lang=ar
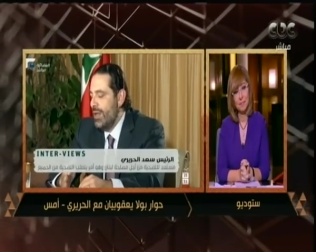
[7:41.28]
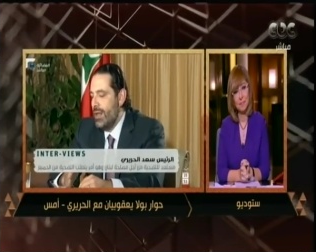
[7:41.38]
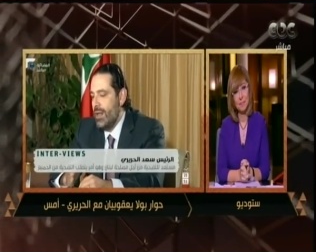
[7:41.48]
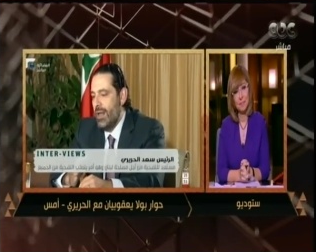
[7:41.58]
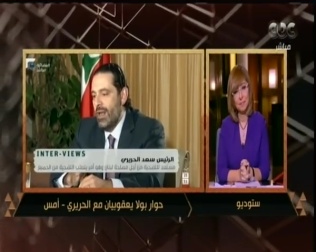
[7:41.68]
هو
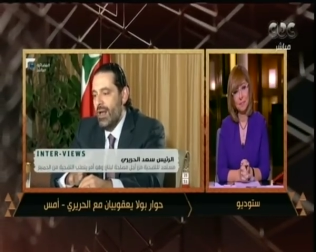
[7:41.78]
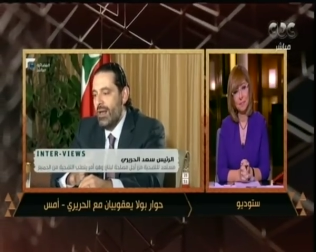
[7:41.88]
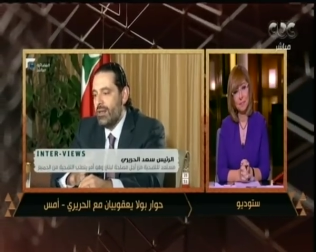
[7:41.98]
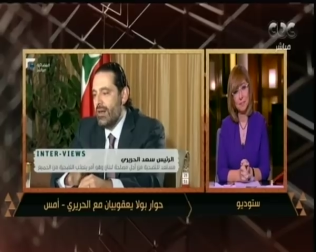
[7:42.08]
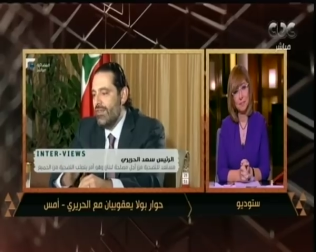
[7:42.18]

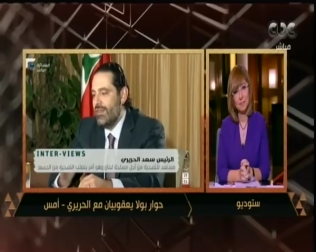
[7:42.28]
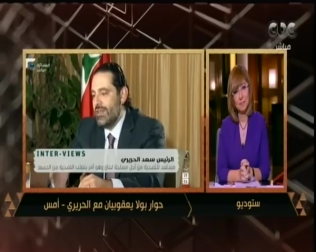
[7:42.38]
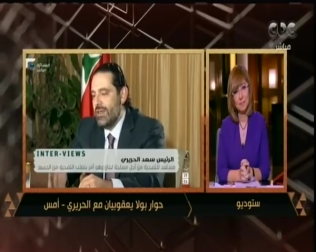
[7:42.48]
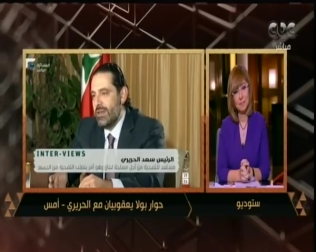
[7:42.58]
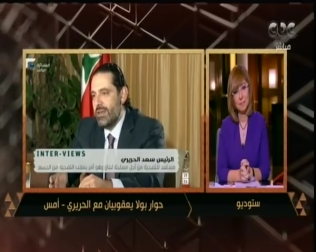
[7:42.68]
للجميع هذا
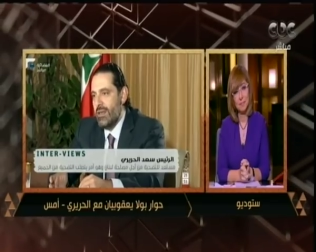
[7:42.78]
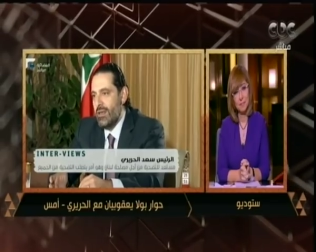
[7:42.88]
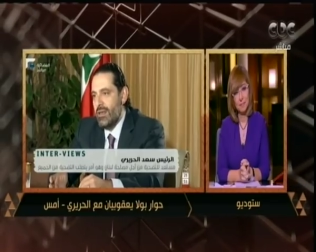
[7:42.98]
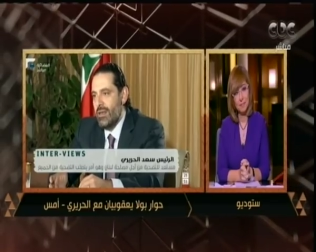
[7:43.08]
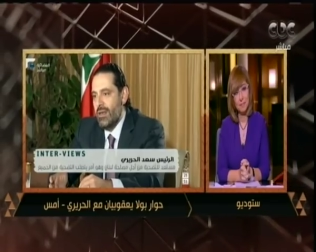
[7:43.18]
تيار
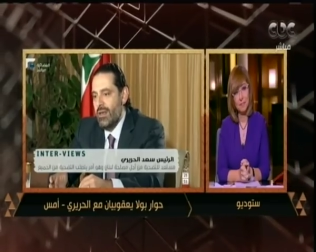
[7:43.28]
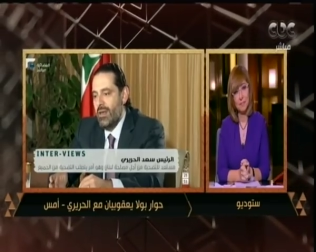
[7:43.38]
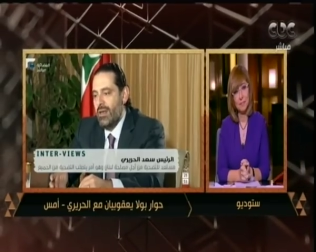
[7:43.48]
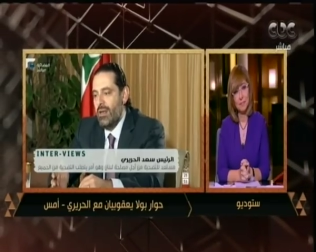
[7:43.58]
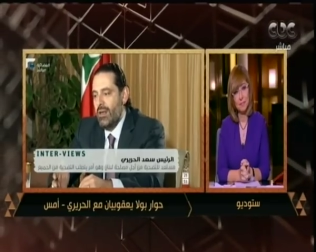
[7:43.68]
الوطن
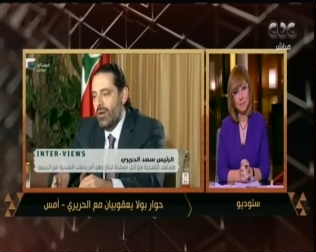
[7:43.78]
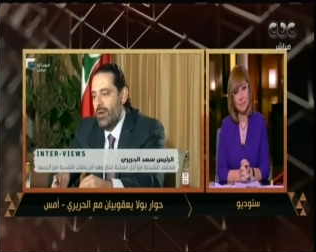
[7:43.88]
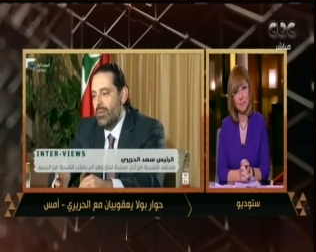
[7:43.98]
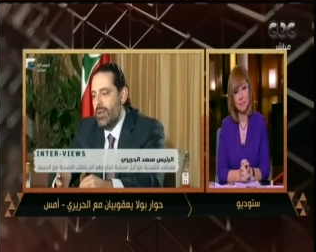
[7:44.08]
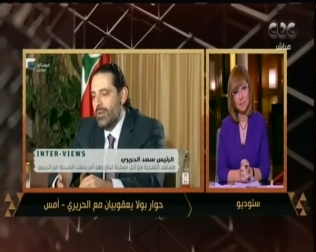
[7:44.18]

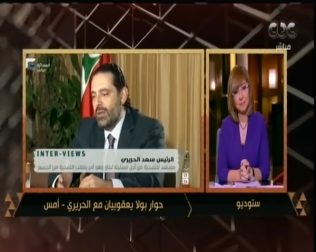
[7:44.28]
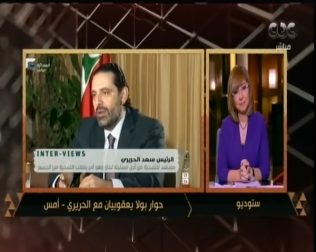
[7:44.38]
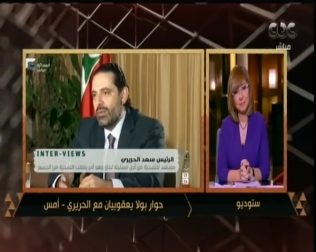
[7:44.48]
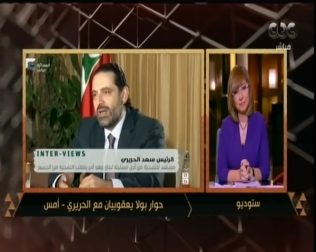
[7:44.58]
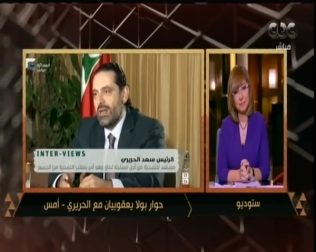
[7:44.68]
اول مره
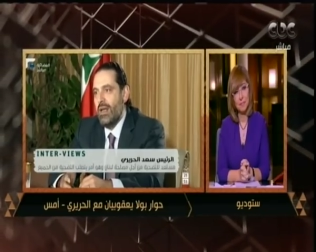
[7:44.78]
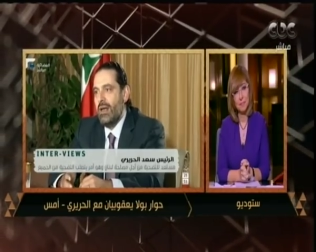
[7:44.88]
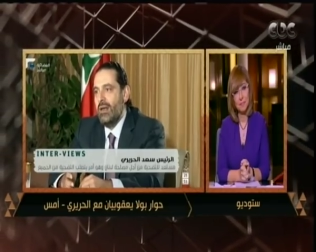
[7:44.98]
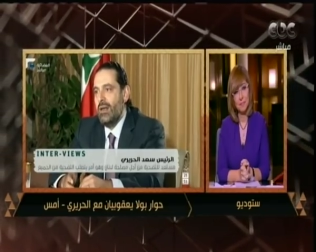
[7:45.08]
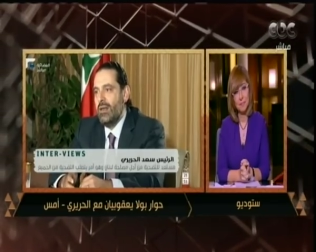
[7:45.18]
بشعر
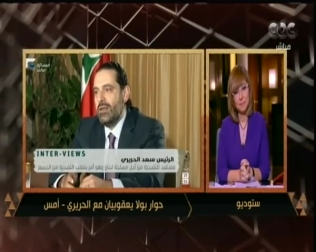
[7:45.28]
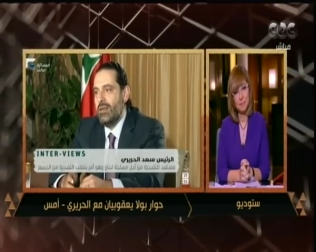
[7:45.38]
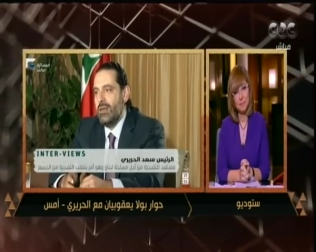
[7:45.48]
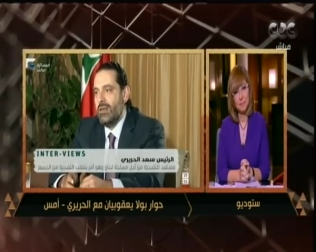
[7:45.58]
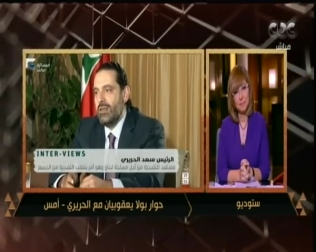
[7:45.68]
انه
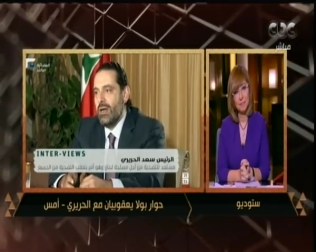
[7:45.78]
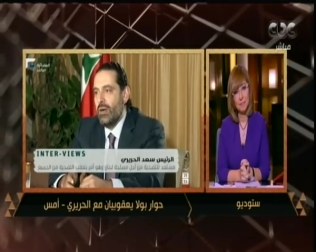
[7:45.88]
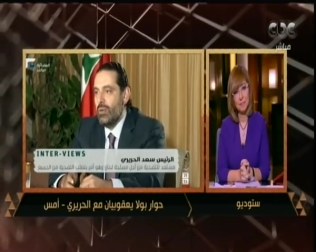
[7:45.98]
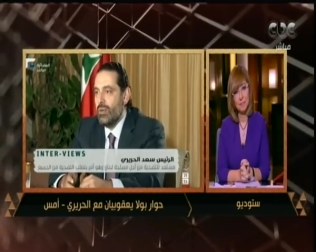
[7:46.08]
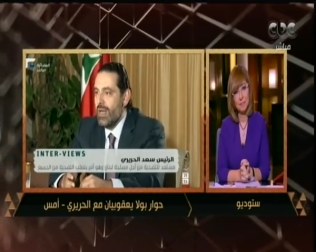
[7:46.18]

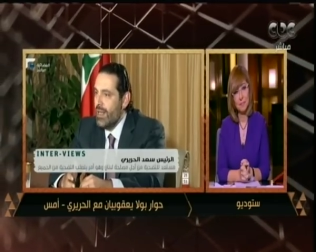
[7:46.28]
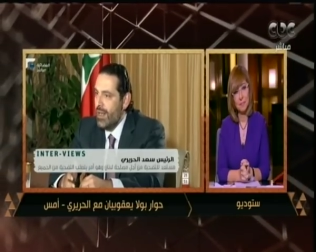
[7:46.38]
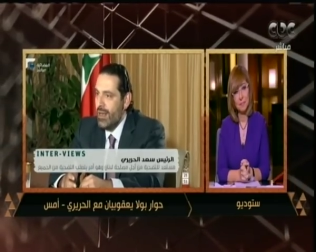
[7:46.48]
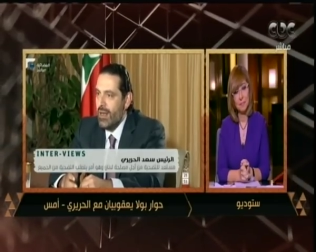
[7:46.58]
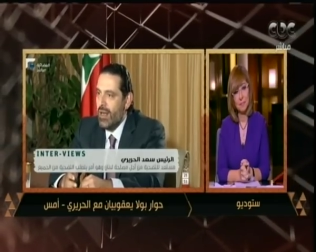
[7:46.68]

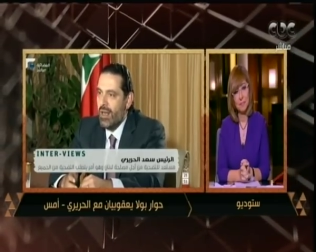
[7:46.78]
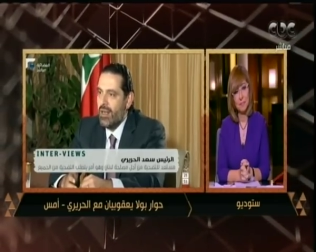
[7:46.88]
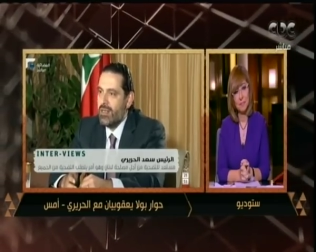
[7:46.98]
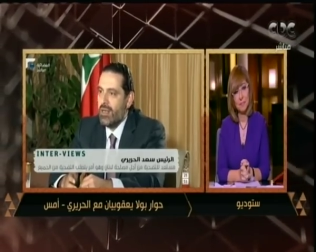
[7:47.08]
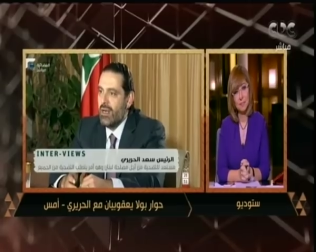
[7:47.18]
الوطن
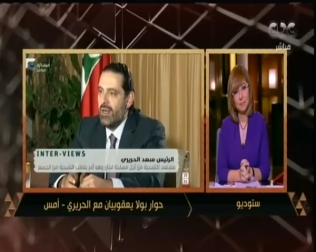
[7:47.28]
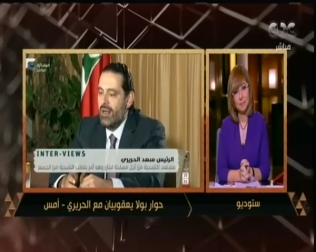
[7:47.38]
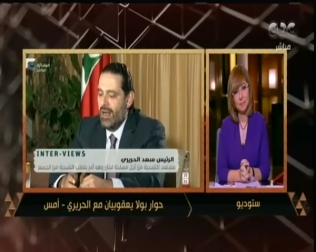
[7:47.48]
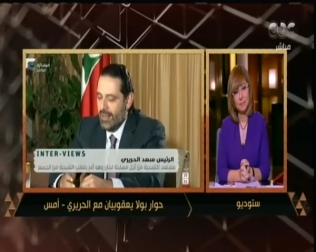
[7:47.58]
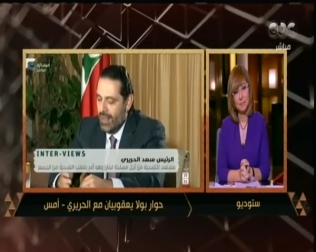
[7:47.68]
كله التف
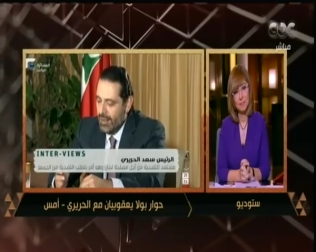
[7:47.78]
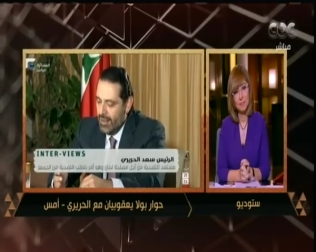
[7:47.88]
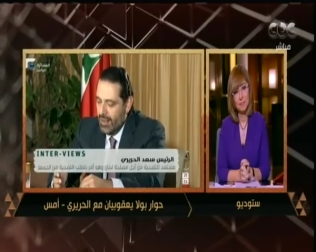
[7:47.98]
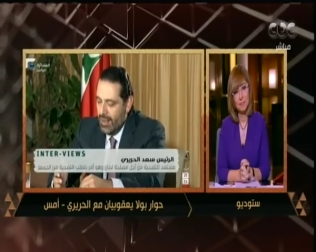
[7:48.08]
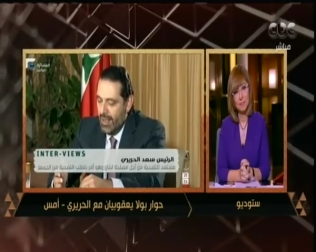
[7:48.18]
حوله
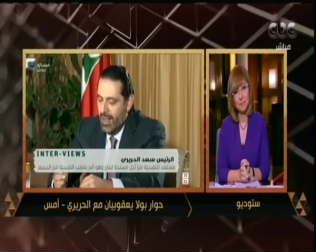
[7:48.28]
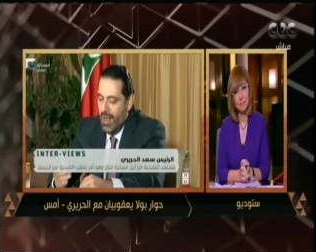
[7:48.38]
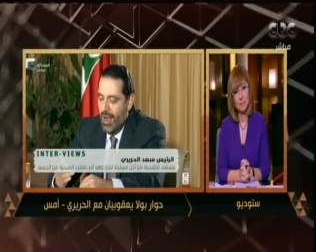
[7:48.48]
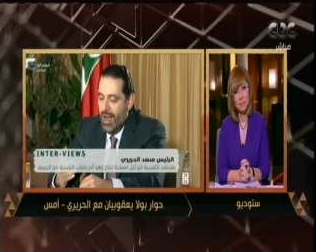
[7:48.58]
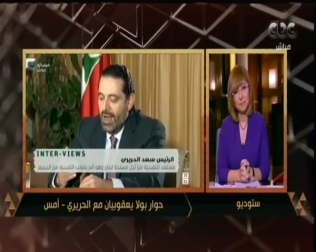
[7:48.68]

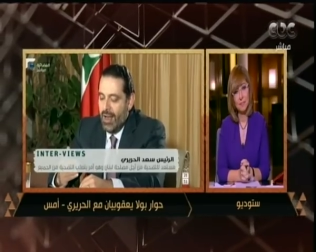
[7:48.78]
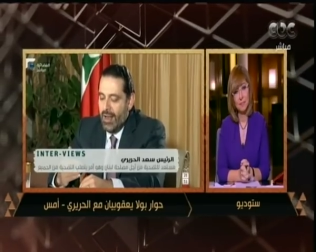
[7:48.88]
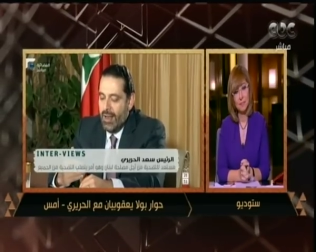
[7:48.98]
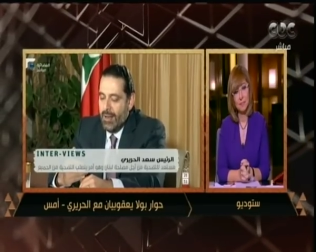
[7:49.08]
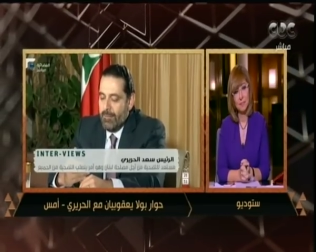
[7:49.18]
وحس
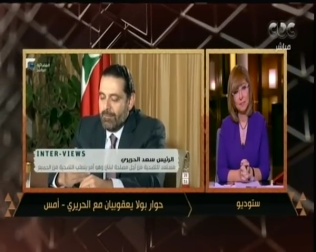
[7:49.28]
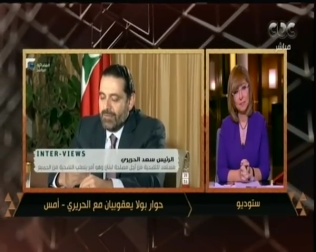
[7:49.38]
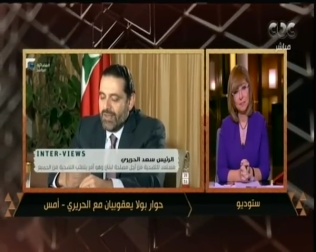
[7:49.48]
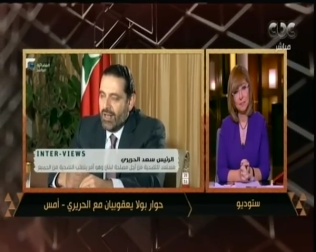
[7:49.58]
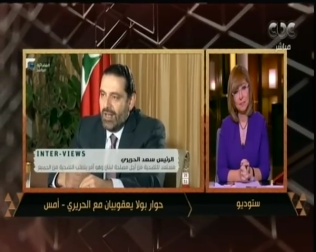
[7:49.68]

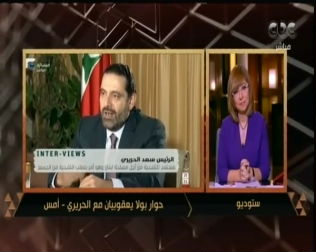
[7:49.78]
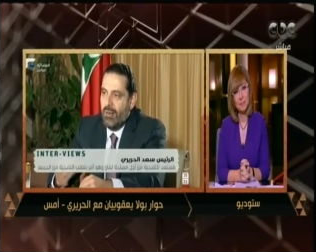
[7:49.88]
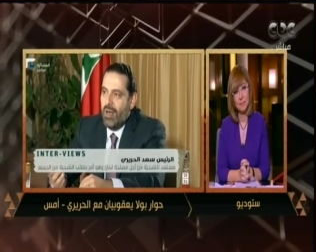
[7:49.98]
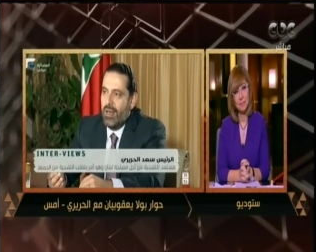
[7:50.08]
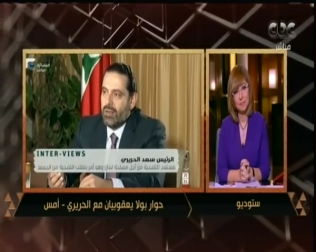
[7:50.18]
بخوف مش
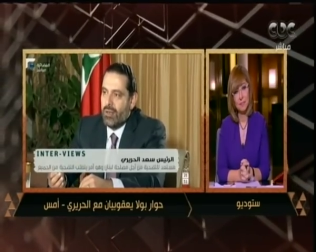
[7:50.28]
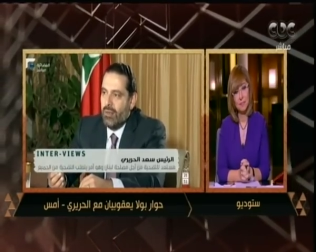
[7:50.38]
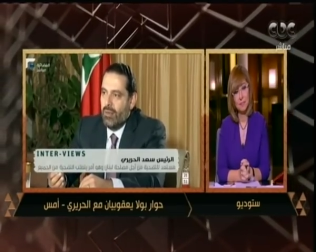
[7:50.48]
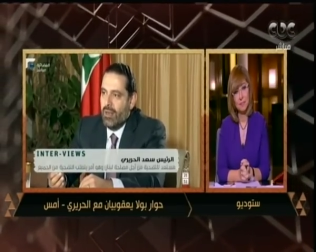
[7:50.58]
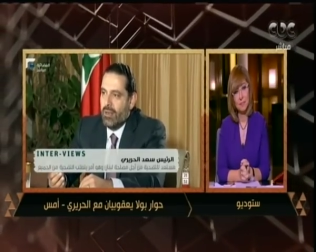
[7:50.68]
بس
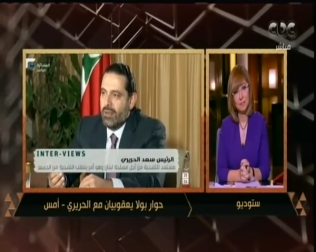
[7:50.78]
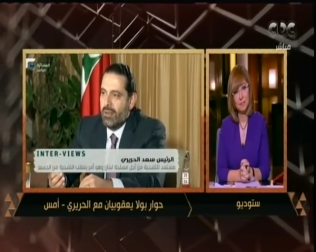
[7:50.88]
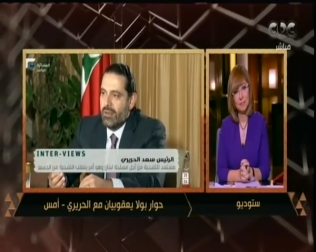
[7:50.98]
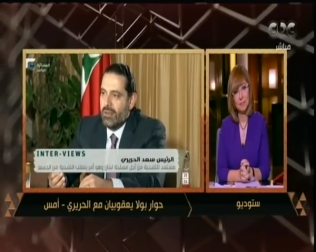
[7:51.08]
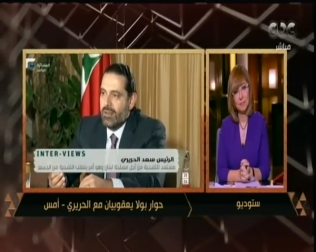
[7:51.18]
الخوف من من